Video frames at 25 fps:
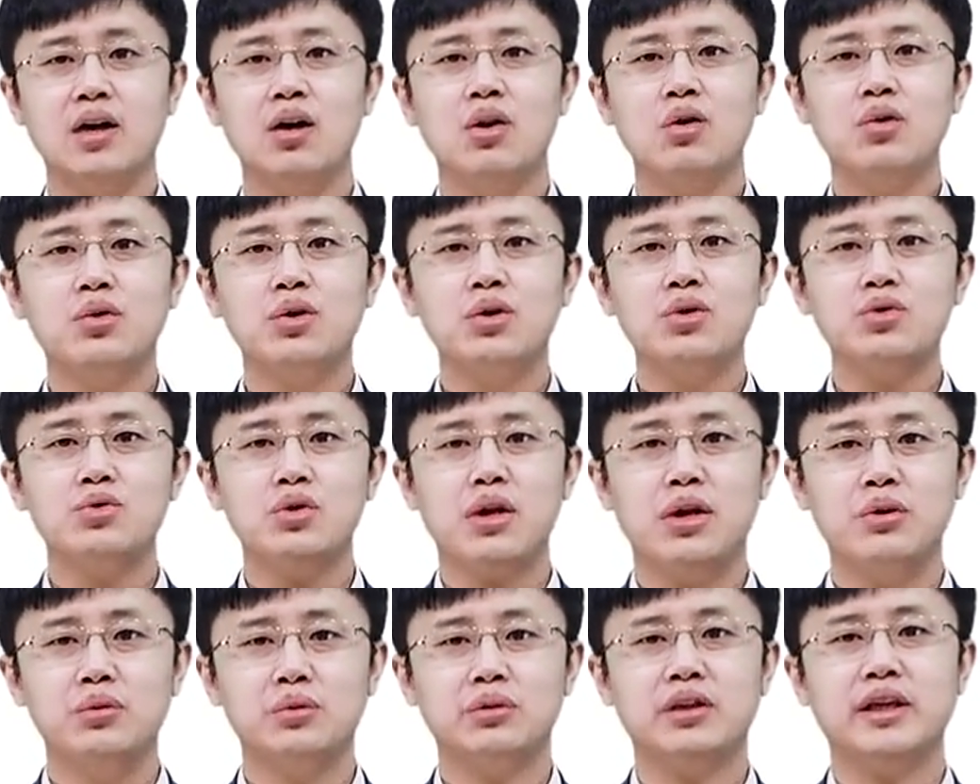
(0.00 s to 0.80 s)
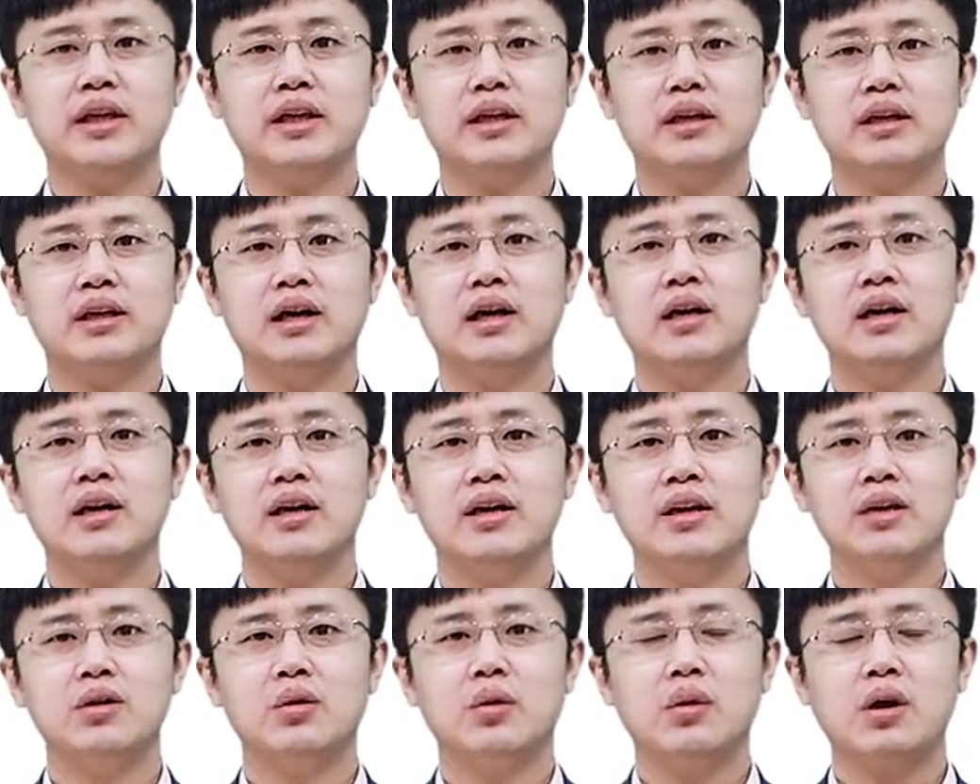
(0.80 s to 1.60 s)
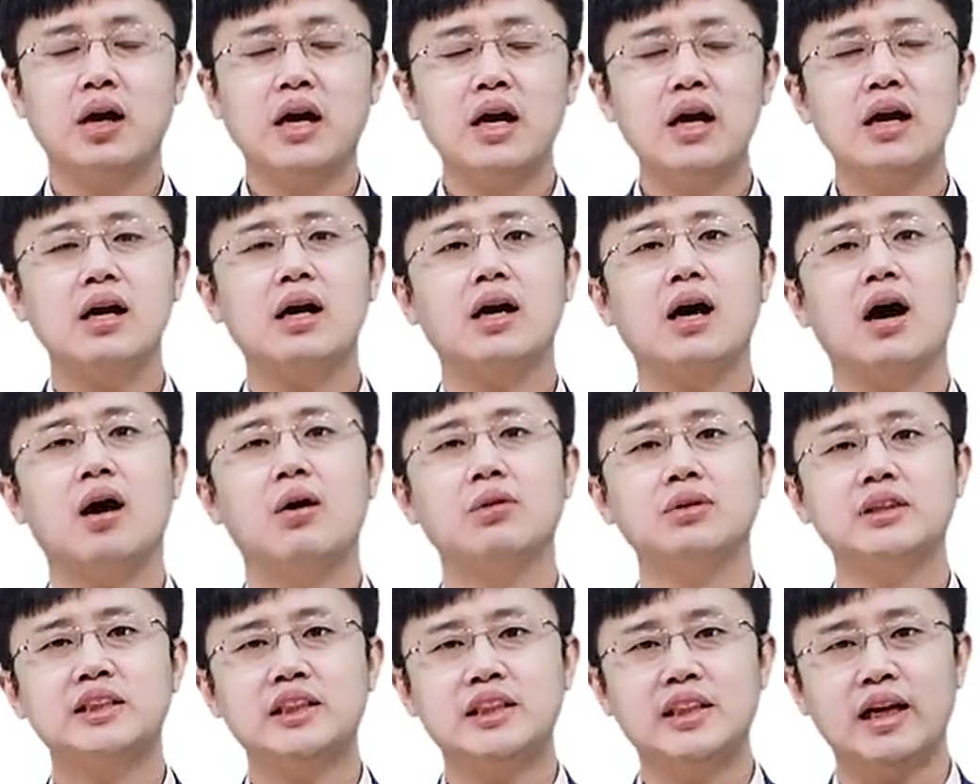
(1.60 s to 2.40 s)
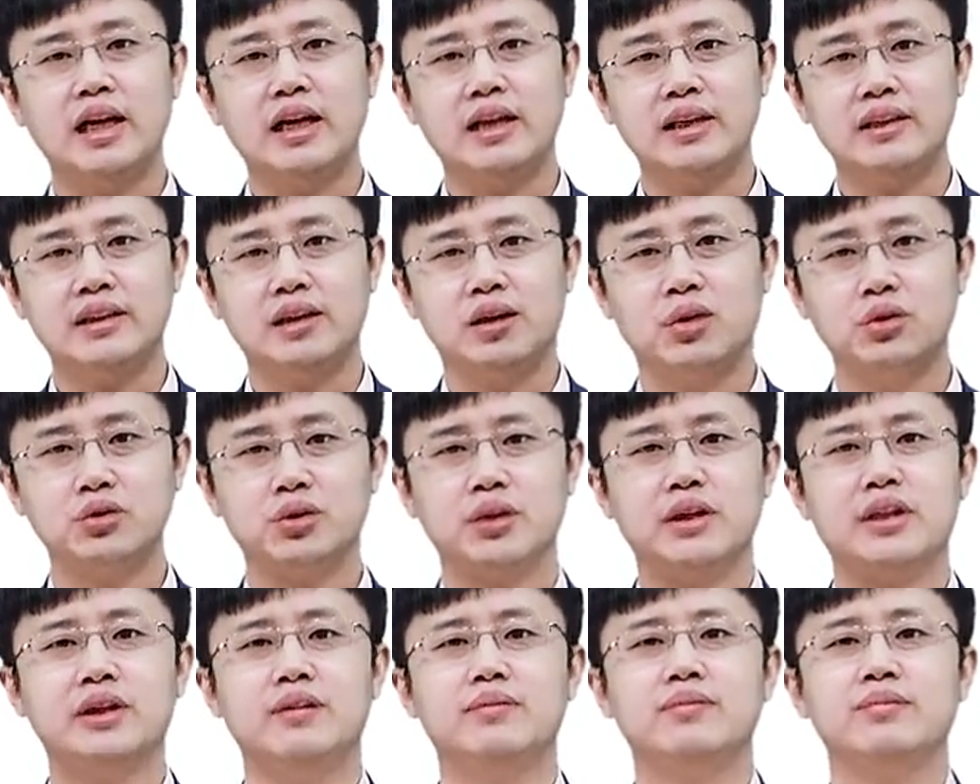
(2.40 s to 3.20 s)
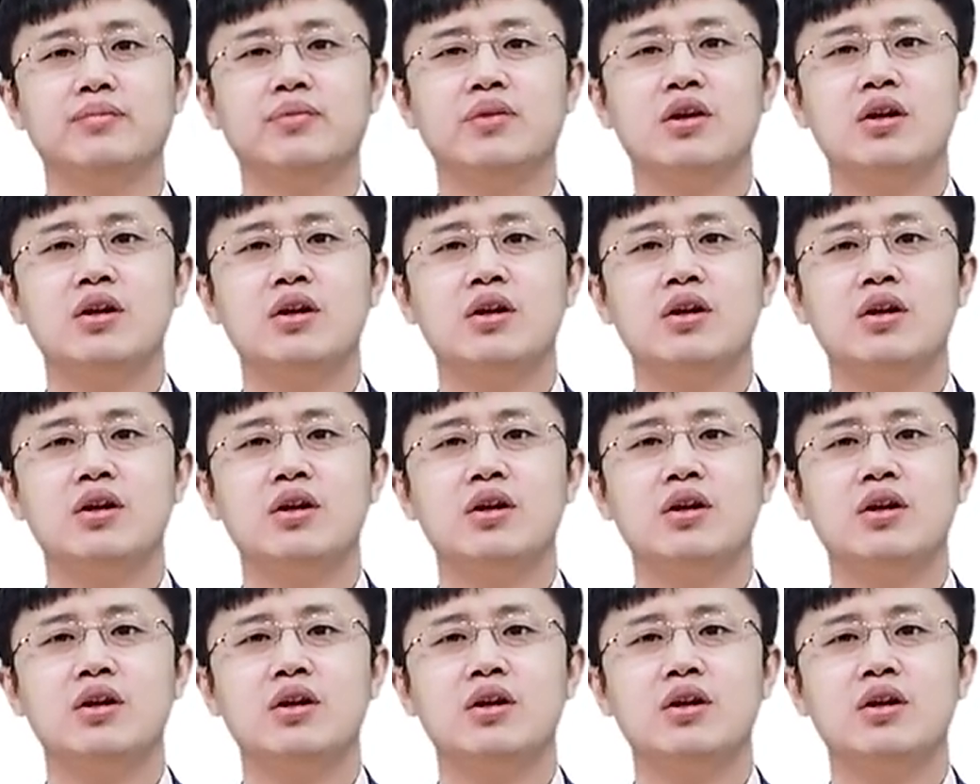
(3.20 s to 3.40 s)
会选用那个有更高潜力的候选人，